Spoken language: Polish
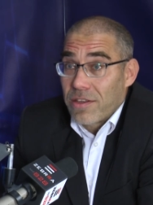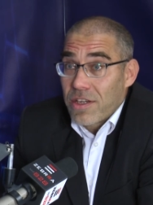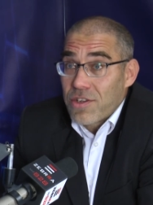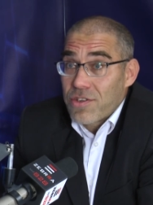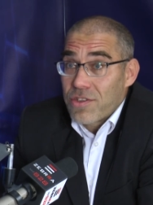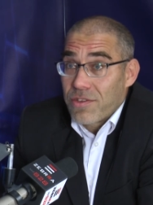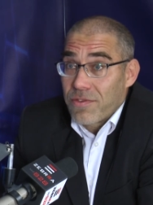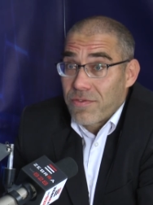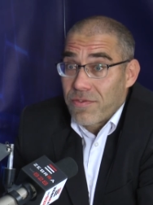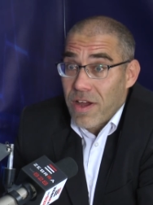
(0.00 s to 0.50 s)

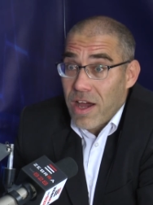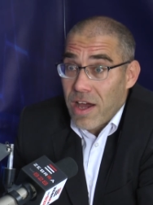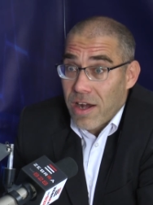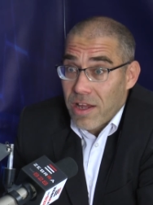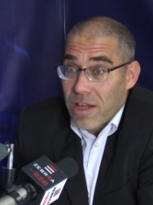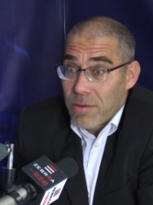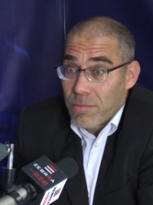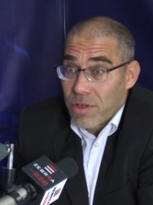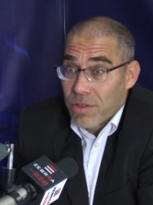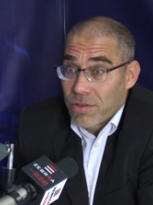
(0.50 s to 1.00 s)
też
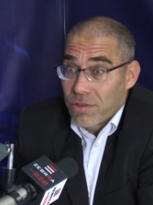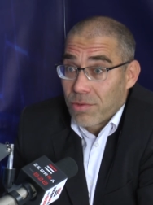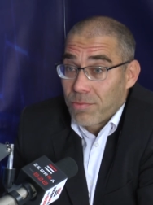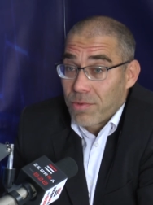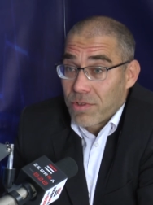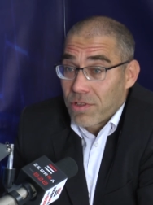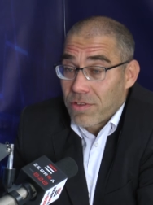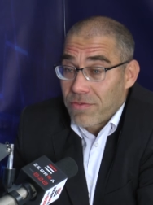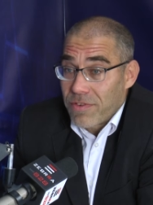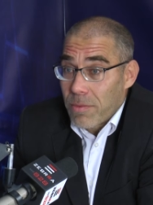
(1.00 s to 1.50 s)
trwa remont,
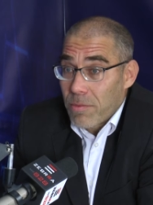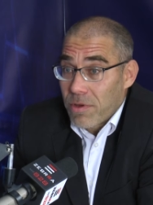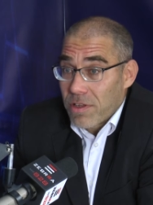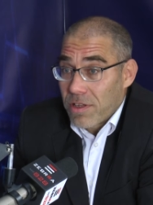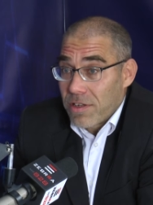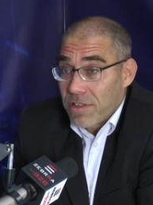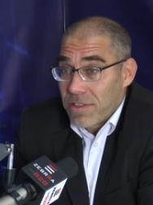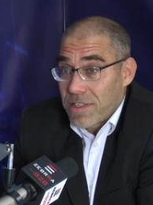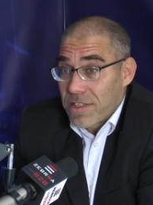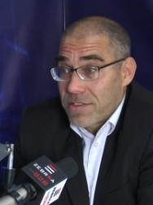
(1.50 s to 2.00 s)
dopiero trwa
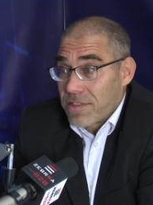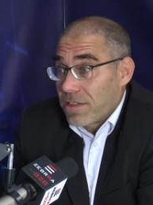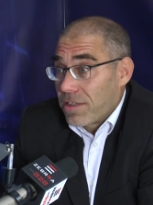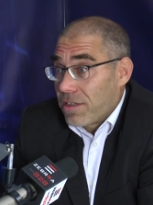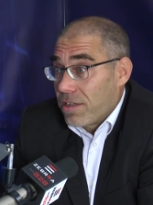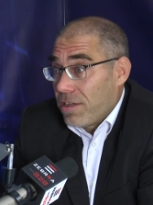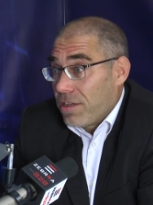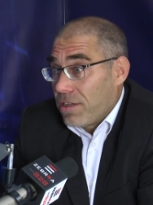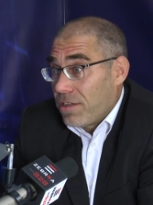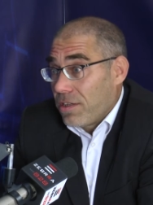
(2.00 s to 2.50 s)
modernizacja końca
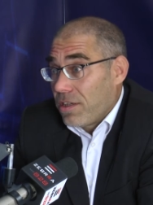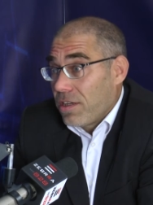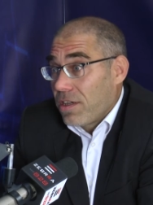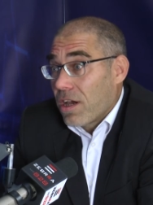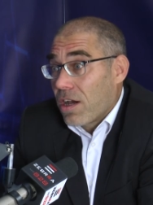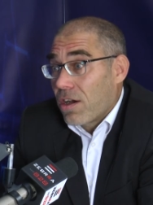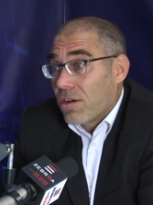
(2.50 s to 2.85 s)
tej linii,